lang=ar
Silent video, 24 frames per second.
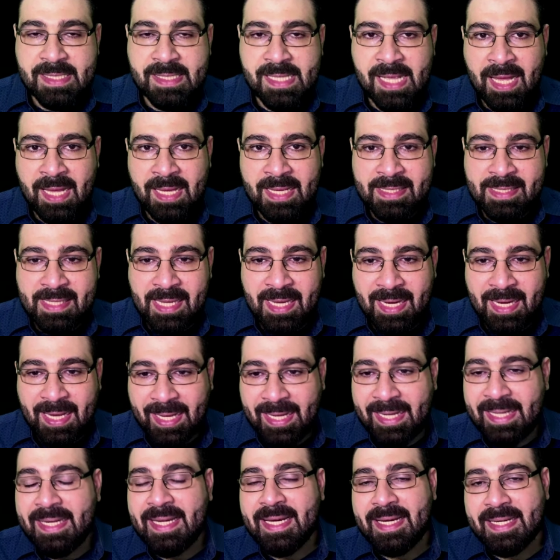إذا
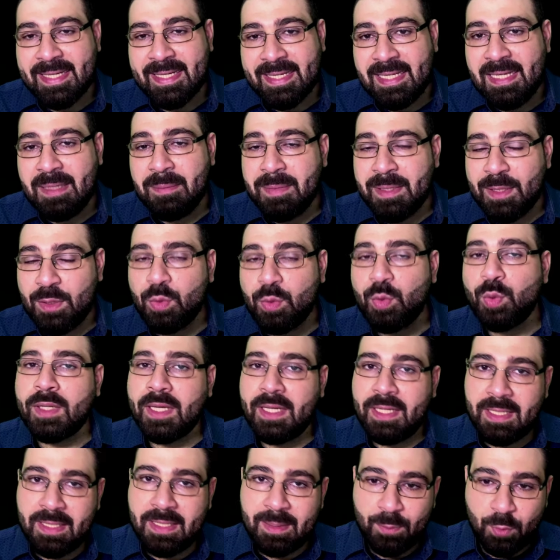لغينا كلمة
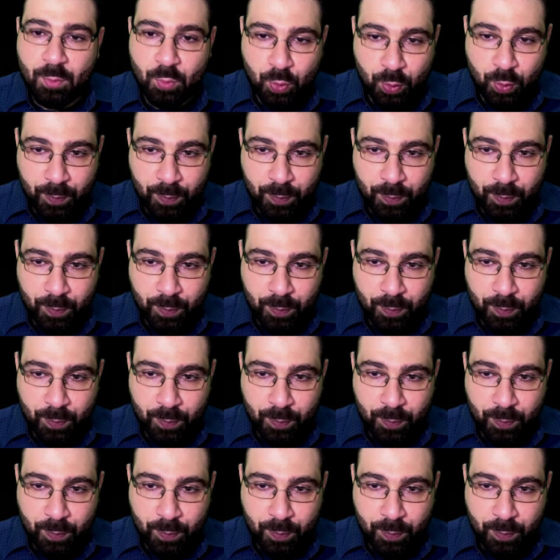تكلمه